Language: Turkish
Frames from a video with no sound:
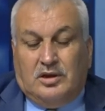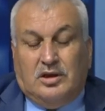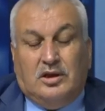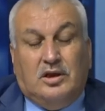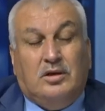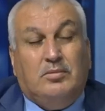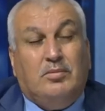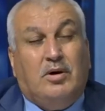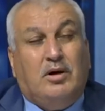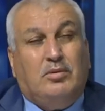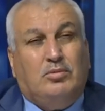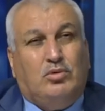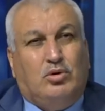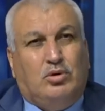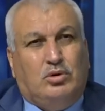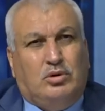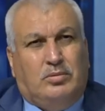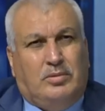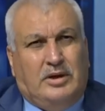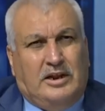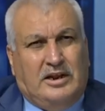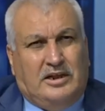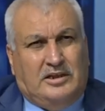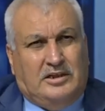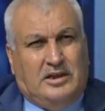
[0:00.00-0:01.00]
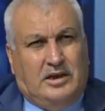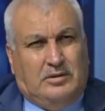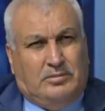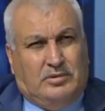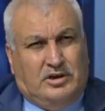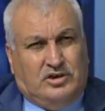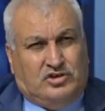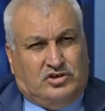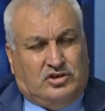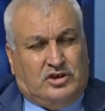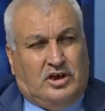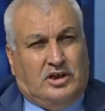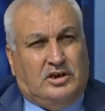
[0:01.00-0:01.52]
İmamoğlu Belediye
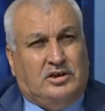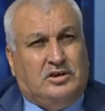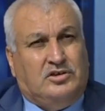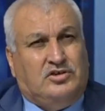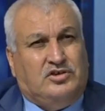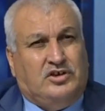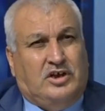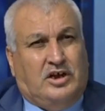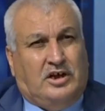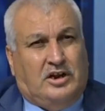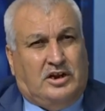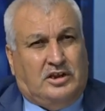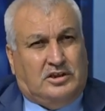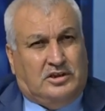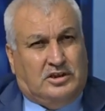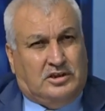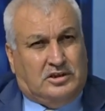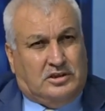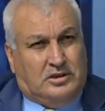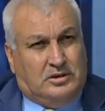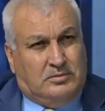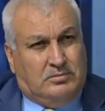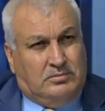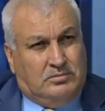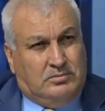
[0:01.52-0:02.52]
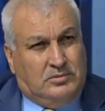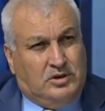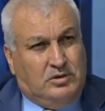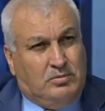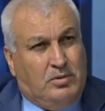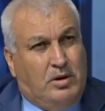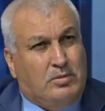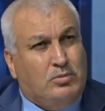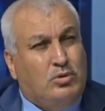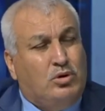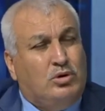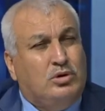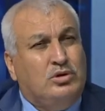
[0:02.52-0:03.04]
Başkanı'nı ziyaret ettim.
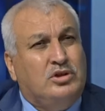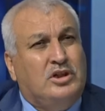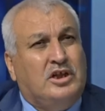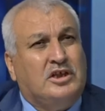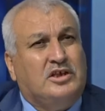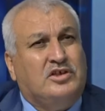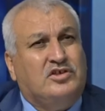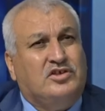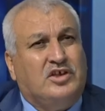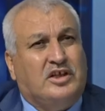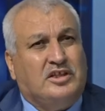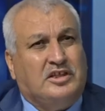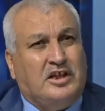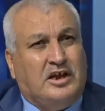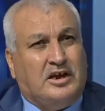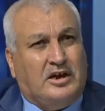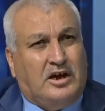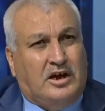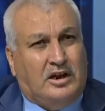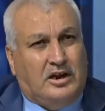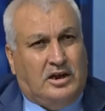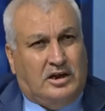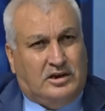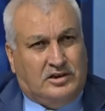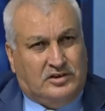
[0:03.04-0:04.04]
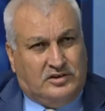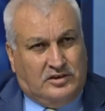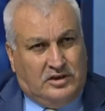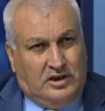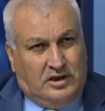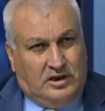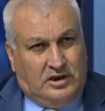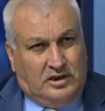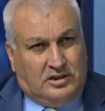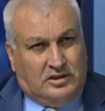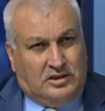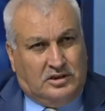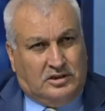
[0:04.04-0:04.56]
İmamoğlu'ndaki STK'ları
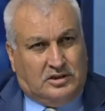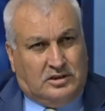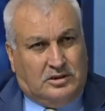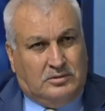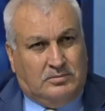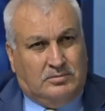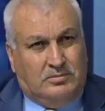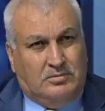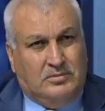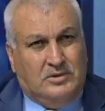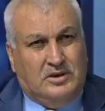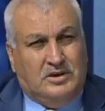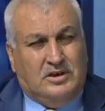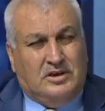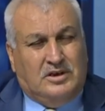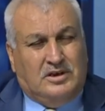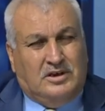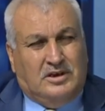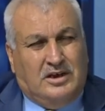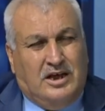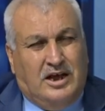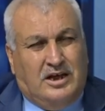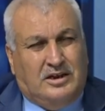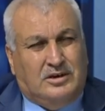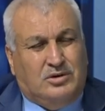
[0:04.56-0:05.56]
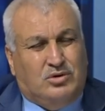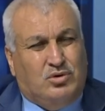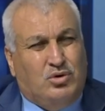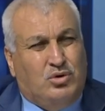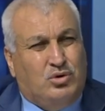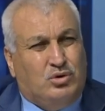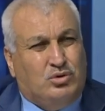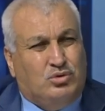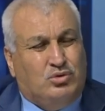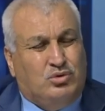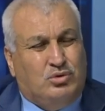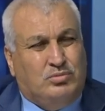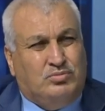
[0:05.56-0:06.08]
ziyaret ettim. Yani
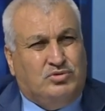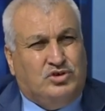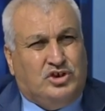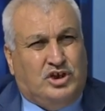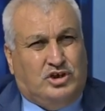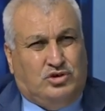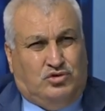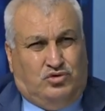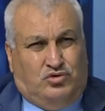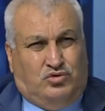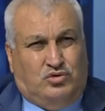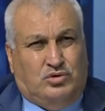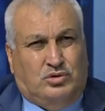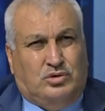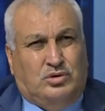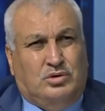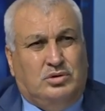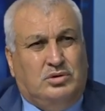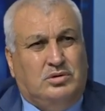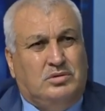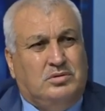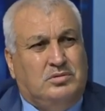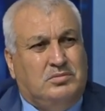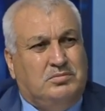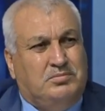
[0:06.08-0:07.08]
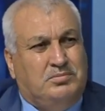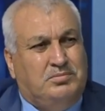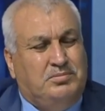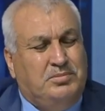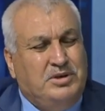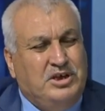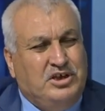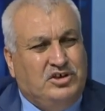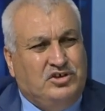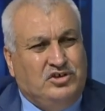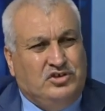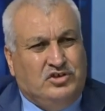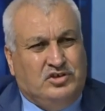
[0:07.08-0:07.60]
gördüğüm şey şu,
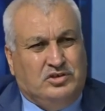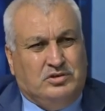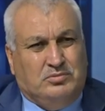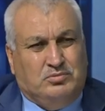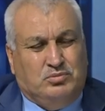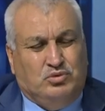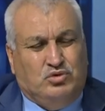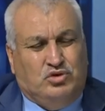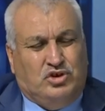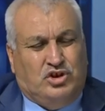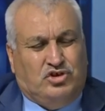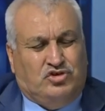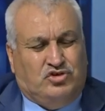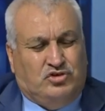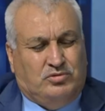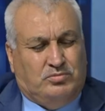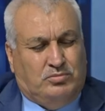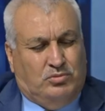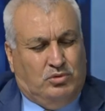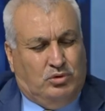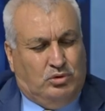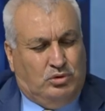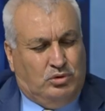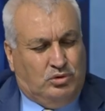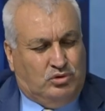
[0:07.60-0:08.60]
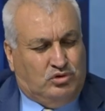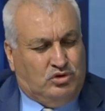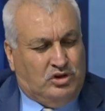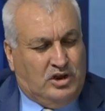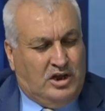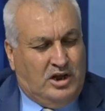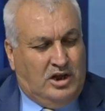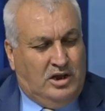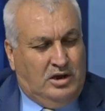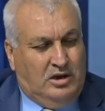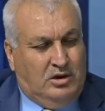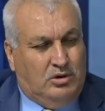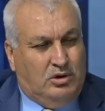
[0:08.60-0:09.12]
biz bu seçim
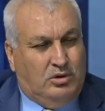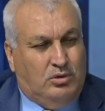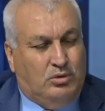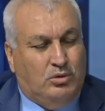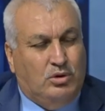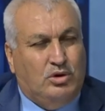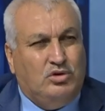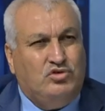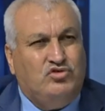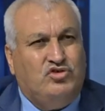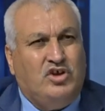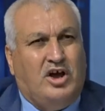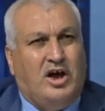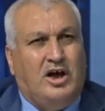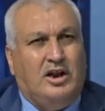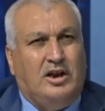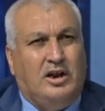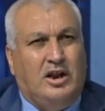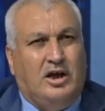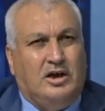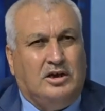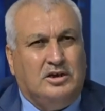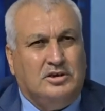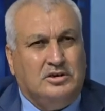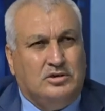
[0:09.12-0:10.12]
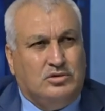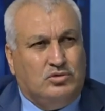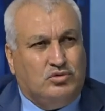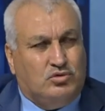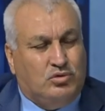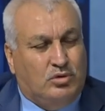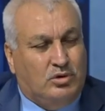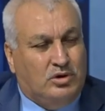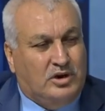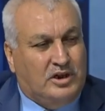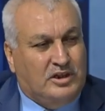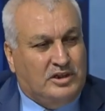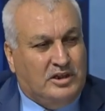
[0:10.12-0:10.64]
olursa önce Allah'ın
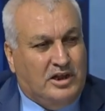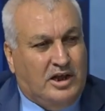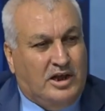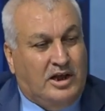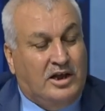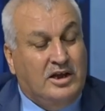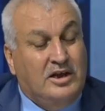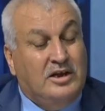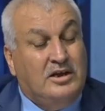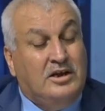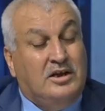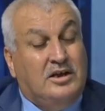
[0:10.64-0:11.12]
sonra da